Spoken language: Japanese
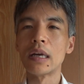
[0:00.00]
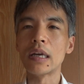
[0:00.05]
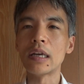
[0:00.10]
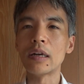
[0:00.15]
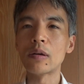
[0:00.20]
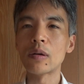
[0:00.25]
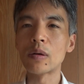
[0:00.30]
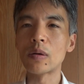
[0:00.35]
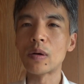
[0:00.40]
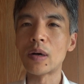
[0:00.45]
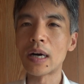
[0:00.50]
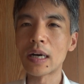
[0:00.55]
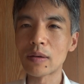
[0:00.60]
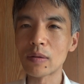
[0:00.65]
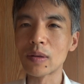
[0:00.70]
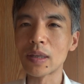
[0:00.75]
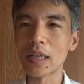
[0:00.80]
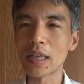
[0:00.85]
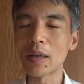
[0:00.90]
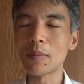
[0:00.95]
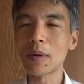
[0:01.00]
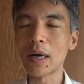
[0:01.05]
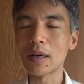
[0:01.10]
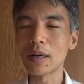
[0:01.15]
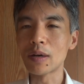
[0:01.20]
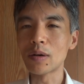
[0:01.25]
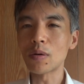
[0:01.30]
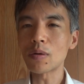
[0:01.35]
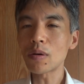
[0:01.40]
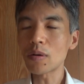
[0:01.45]
いろいろあるんだな、ま
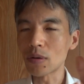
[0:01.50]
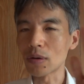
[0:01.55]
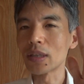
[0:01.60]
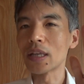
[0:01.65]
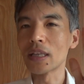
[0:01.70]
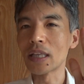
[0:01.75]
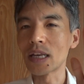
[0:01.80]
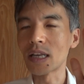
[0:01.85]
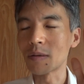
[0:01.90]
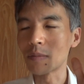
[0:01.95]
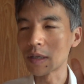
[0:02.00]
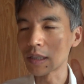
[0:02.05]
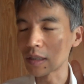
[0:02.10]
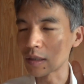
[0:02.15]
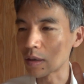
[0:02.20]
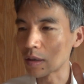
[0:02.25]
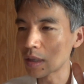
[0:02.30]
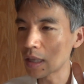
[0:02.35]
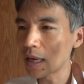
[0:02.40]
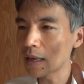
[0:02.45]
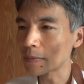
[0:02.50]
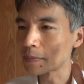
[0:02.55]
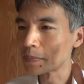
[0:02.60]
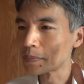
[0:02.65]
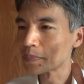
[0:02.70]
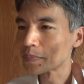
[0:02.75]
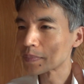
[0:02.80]
あ、6個出てきましたよね。